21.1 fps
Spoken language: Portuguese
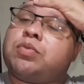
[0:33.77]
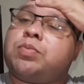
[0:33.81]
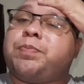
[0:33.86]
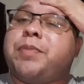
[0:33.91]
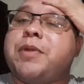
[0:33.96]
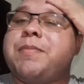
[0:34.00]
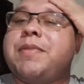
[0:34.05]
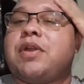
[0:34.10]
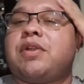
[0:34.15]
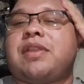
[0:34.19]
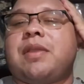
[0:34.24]

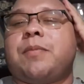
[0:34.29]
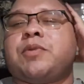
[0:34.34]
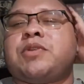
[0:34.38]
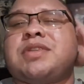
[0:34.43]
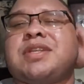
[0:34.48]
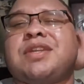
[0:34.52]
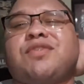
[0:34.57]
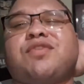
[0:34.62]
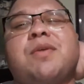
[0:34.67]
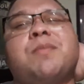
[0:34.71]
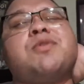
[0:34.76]
primeiro tempo do
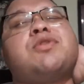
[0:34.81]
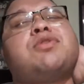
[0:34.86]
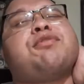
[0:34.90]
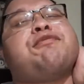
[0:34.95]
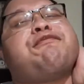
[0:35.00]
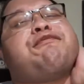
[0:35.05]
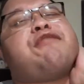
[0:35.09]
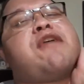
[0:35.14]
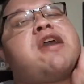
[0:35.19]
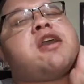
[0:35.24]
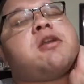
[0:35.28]
Santos foi muito
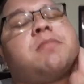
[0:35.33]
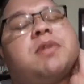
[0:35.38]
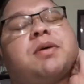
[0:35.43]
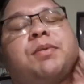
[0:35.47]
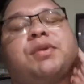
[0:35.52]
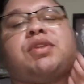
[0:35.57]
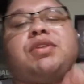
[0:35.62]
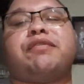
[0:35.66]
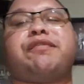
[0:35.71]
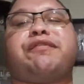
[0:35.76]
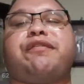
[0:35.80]
feio, mas
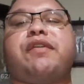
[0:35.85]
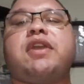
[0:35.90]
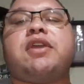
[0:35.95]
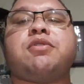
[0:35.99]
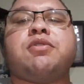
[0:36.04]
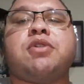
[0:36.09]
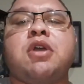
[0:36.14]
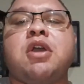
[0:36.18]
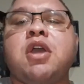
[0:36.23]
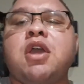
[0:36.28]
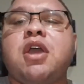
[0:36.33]
muito
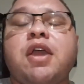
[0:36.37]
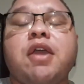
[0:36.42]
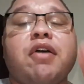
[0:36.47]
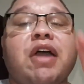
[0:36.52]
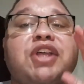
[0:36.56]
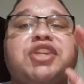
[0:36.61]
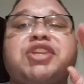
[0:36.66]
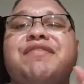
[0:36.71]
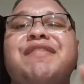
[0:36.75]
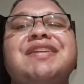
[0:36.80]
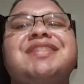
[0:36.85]
feio. Eu
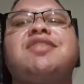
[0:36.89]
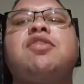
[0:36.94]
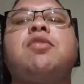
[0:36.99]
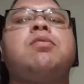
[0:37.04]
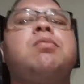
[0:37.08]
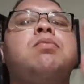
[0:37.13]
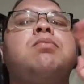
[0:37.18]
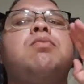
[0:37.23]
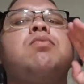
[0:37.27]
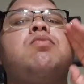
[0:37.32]
acho que vai ser um,